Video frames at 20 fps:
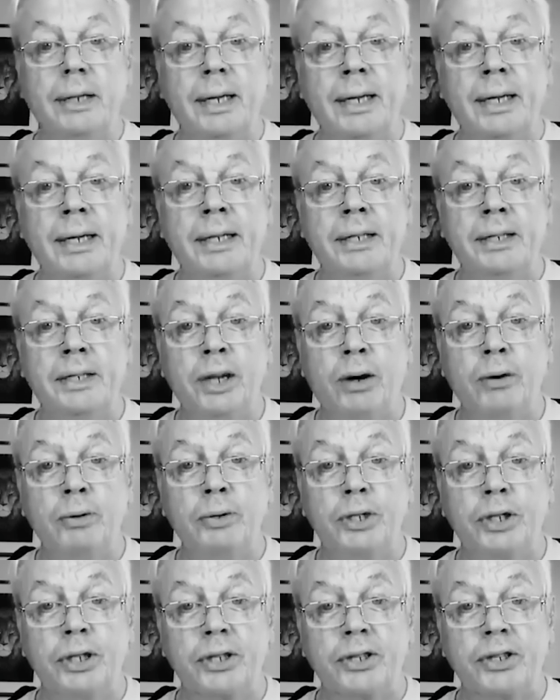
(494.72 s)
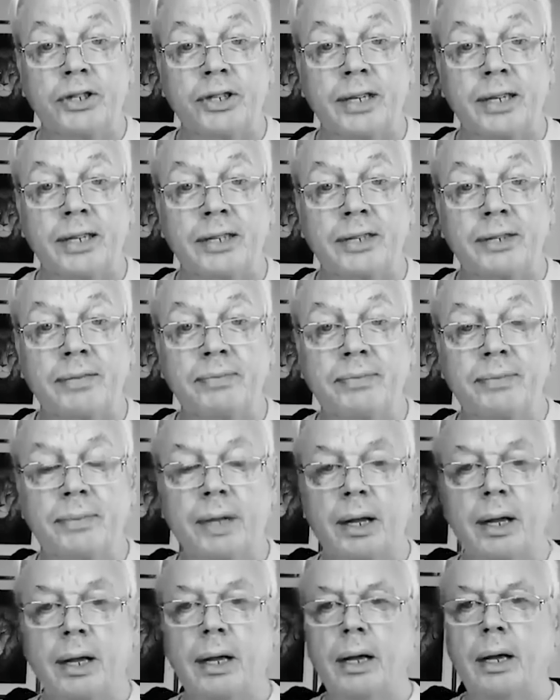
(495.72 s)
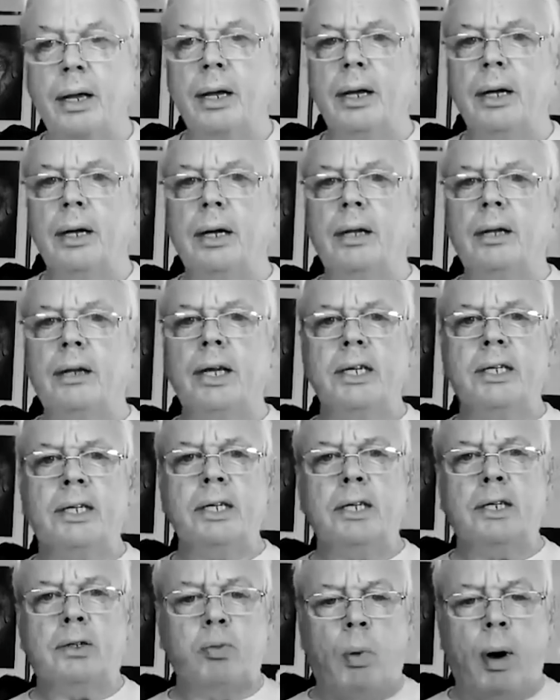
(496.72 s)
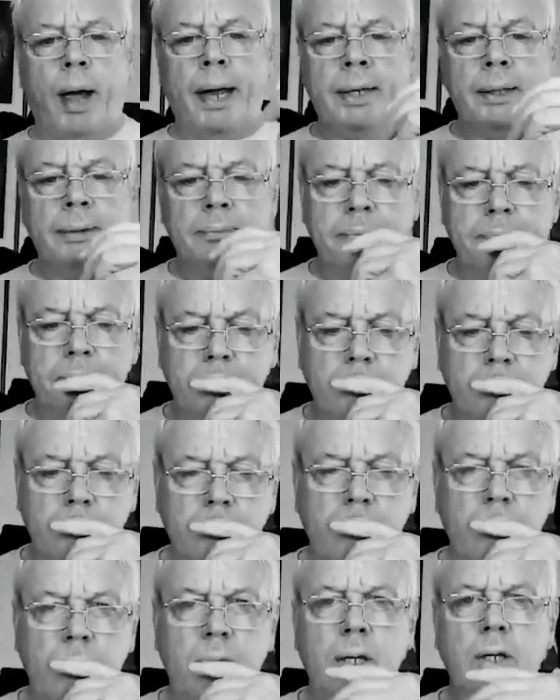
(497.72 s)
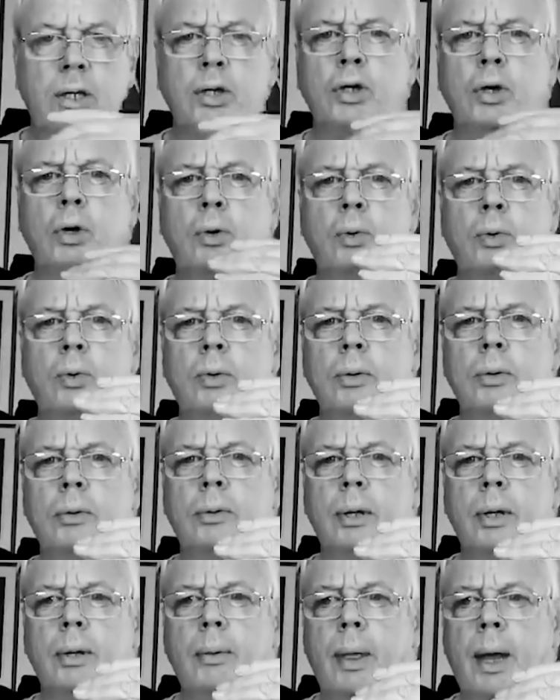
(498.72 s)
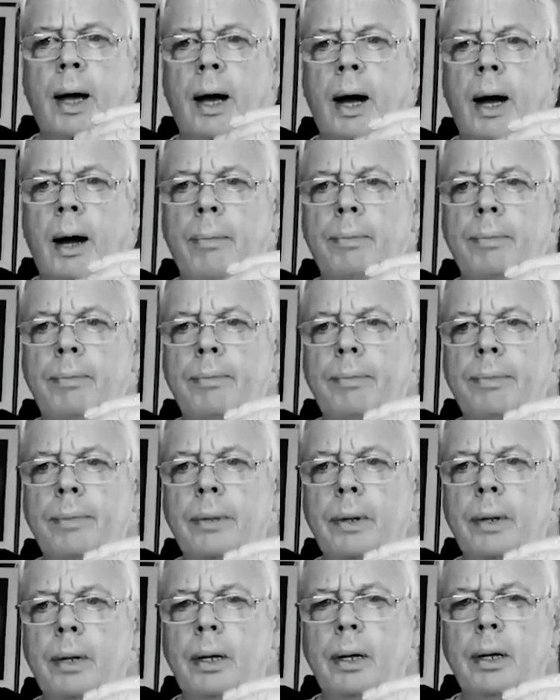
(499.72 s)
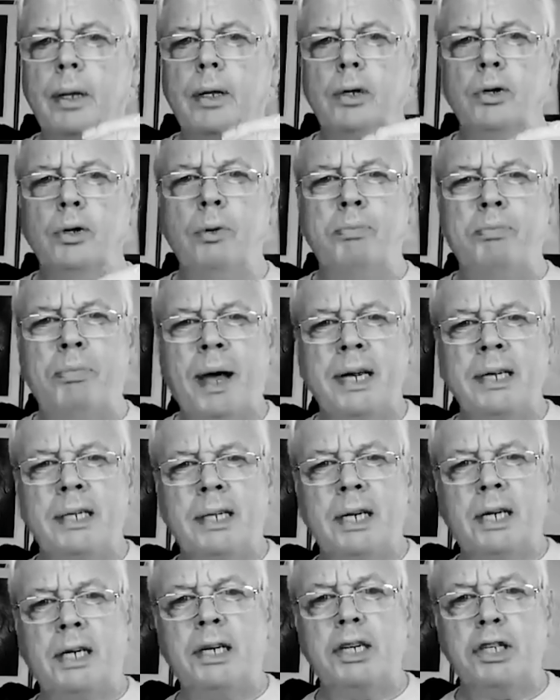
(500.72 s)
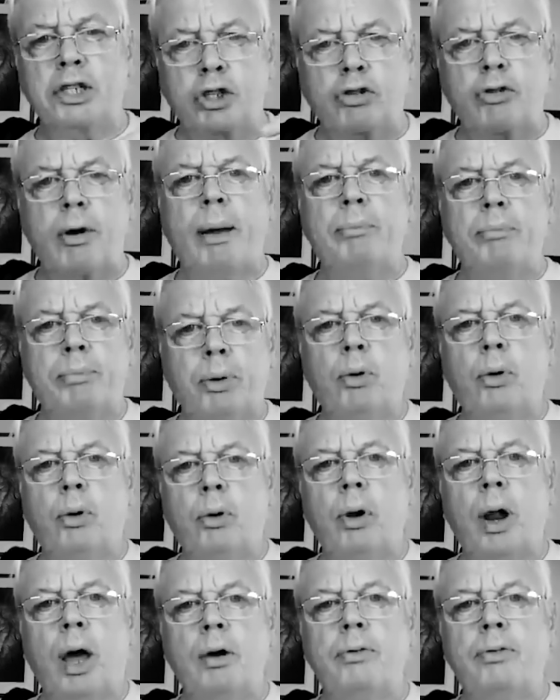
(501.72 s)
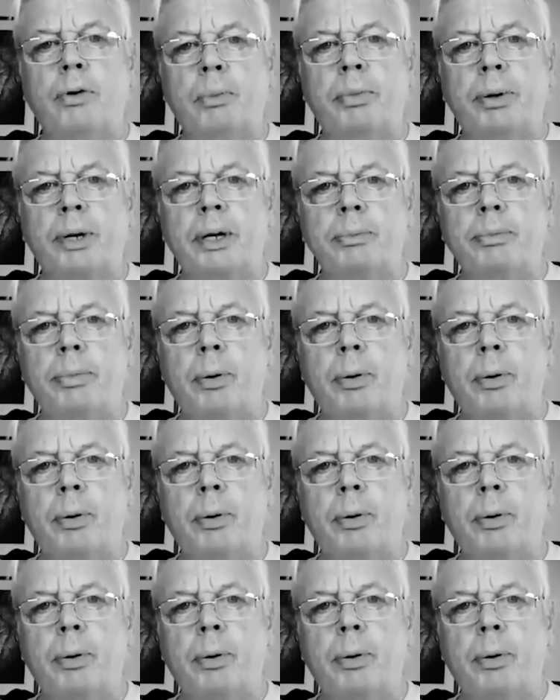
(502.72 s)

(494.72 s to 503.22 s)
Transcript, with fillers: Gelegentliche Zugeständnisse. Wenn man die ganze Zeit auf Menschen herumtrampelt, wenn man sich ihnen ständig aufdrängt,